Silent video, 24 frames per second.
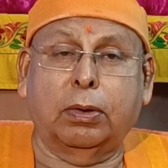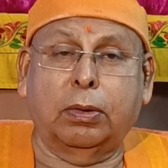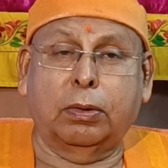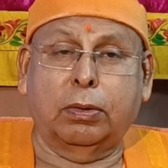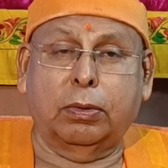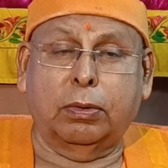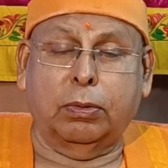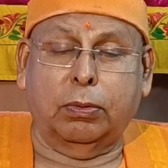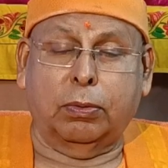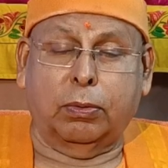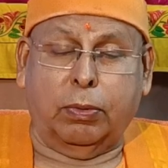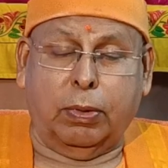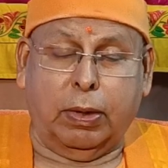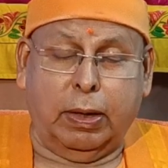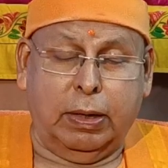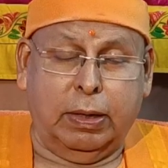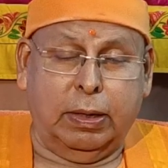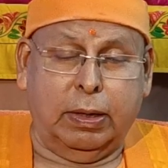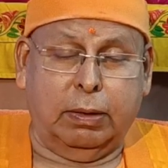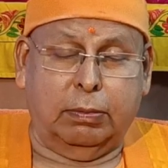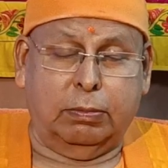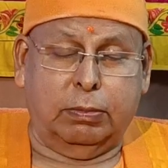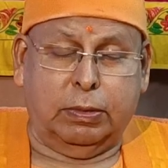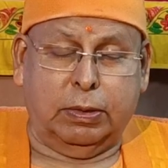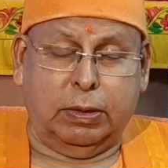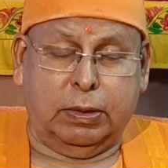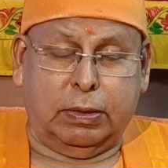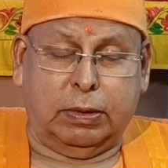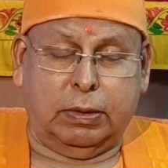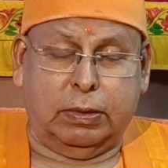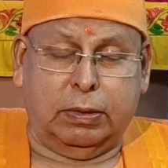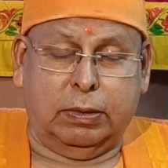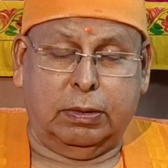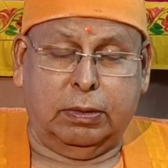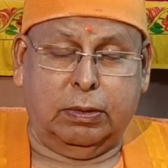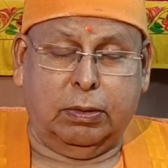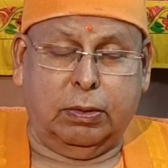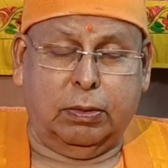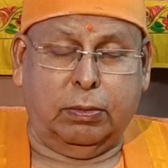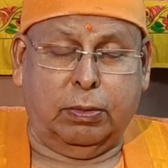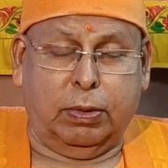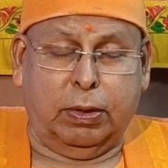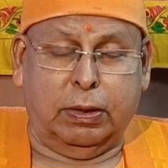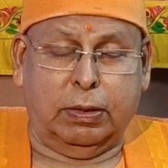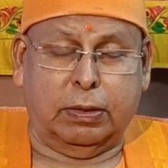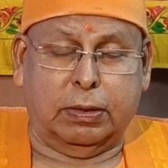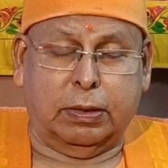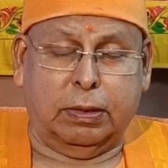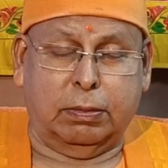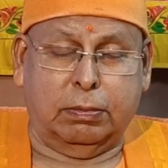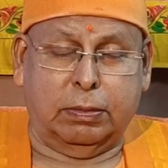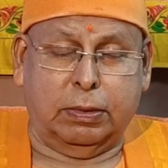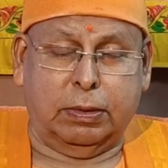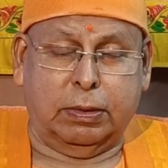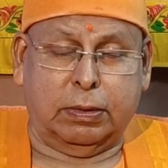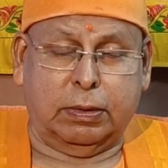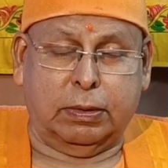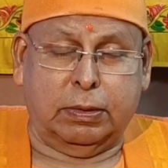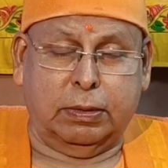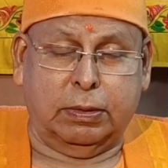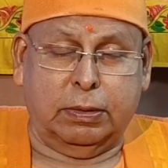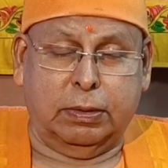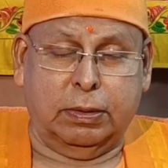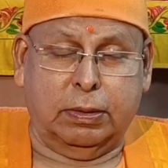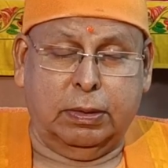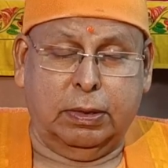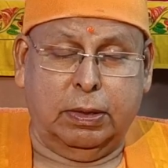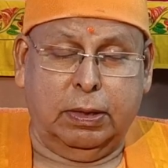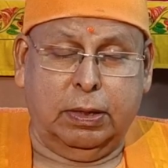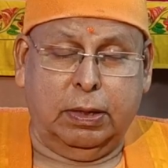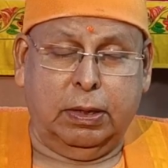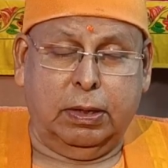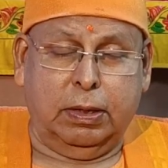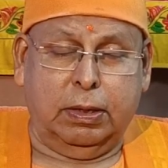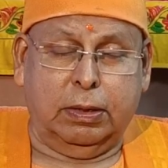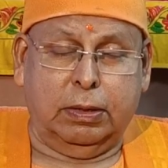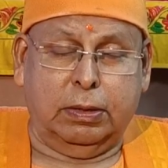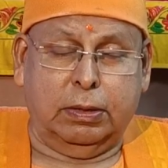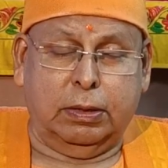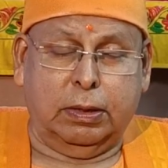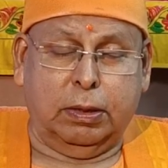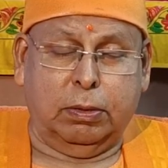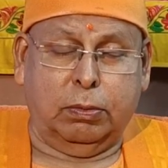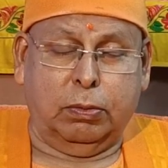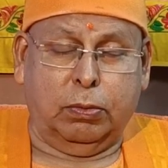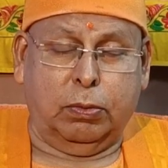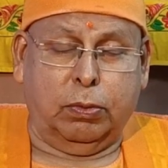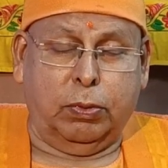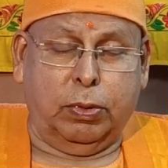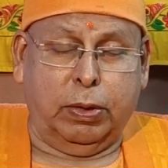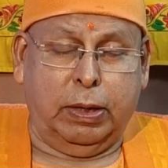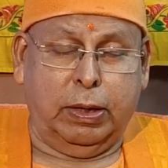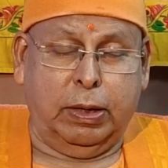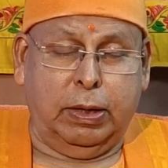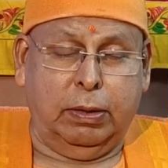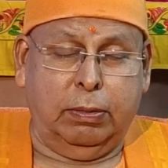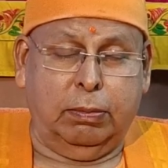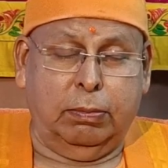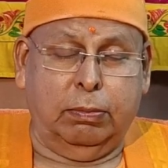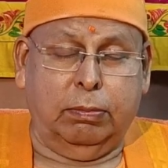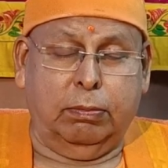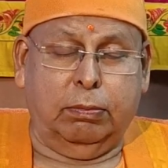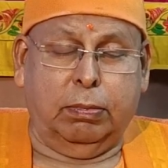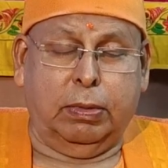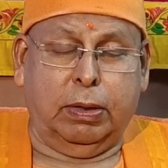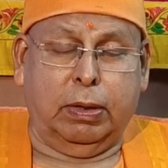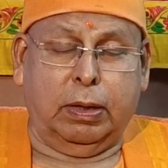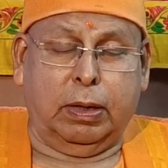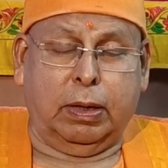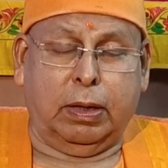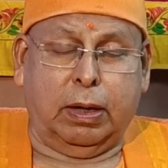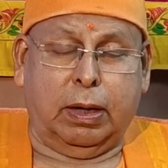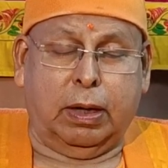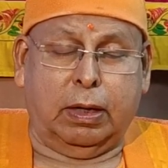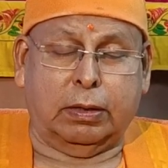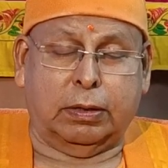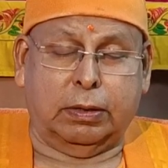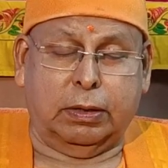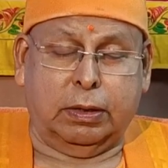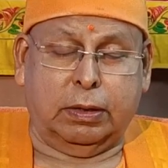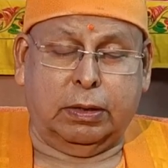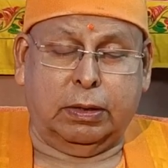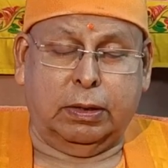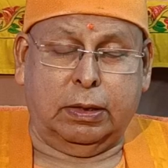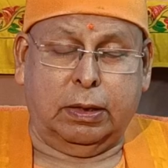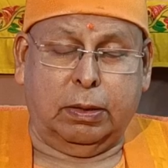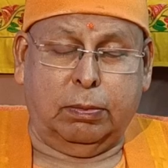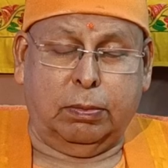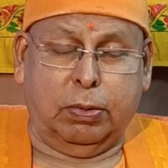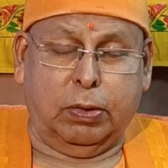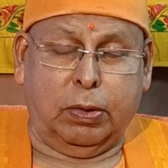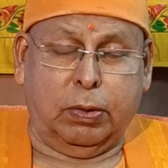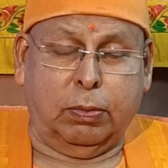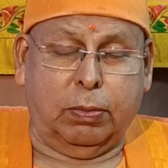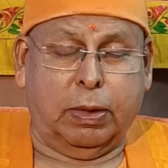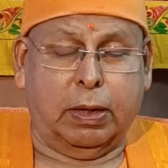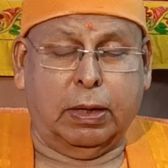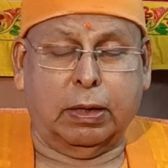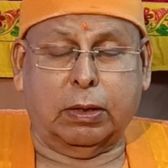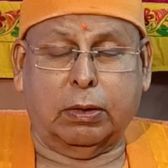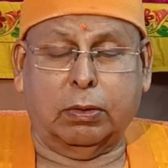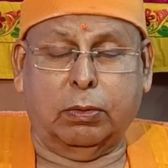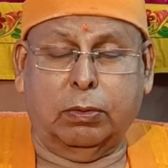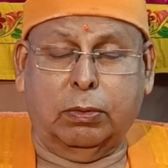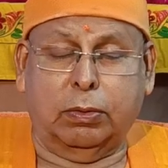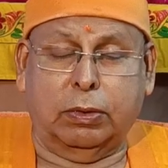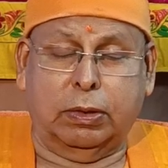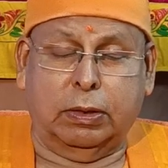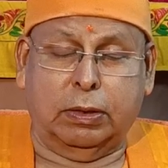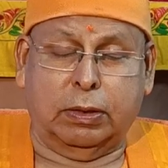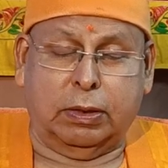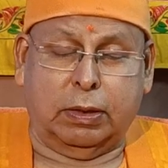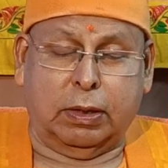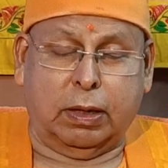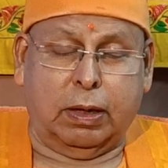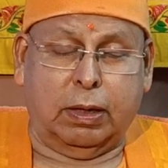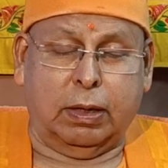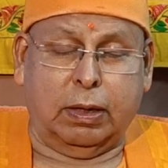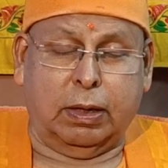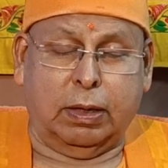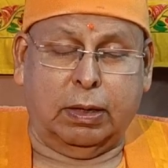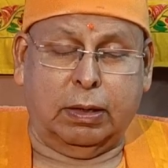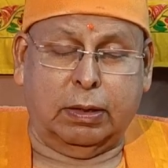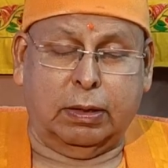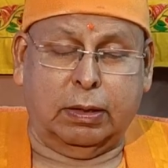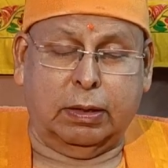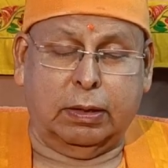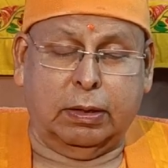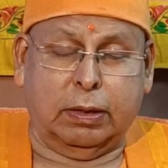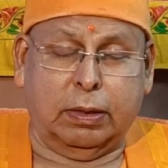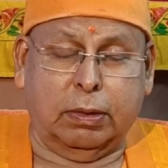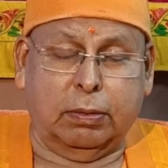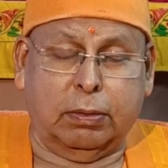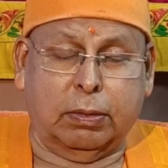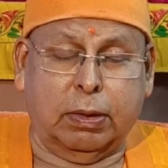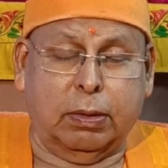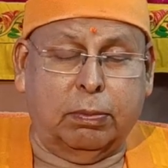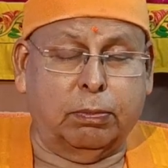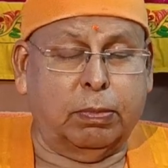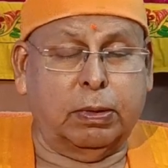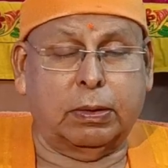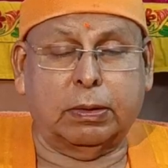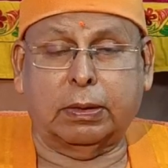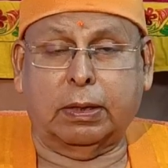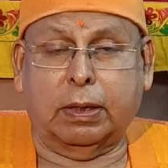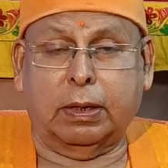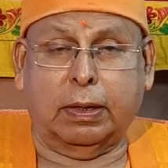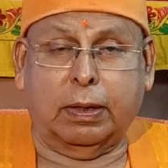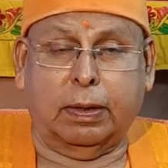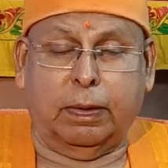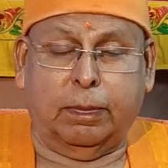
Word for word: वर्ल्डली ऑब्जेक्ट्स और वर्ल्डली सब्जेक्ट्स जब वही मन का आसक्ति हम भगवान के वो रिटर्न करते तब कम बन जाएगा